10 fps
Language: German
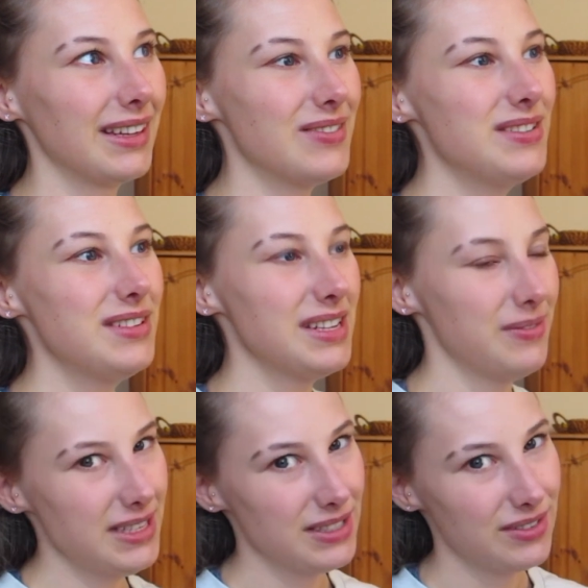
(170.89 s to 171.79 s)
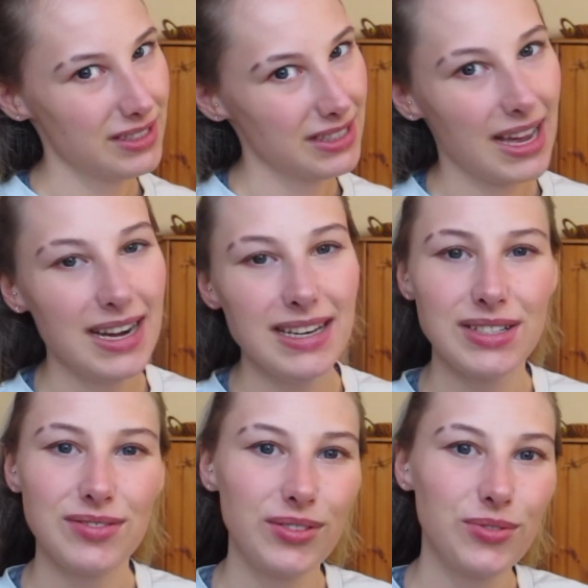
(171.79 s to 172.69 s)
Und ich weiß, das hört sich gar nicht nach
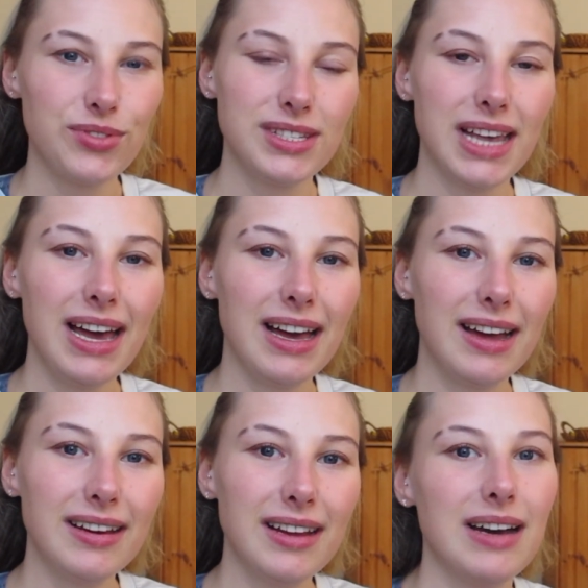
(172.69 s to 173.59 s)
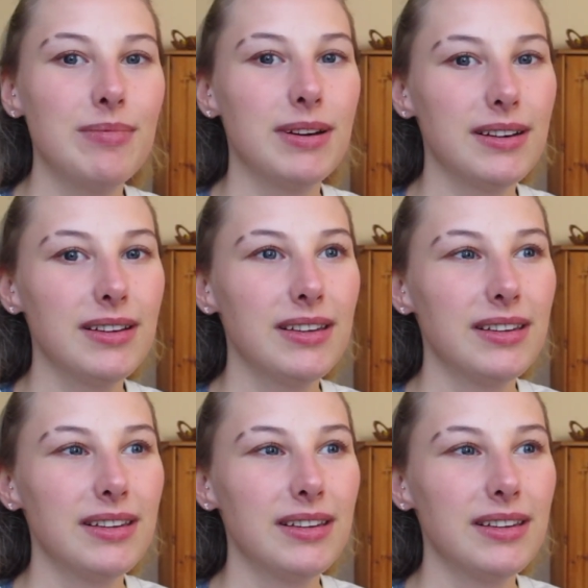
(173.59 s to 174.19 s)
so einer großen Sache an, aber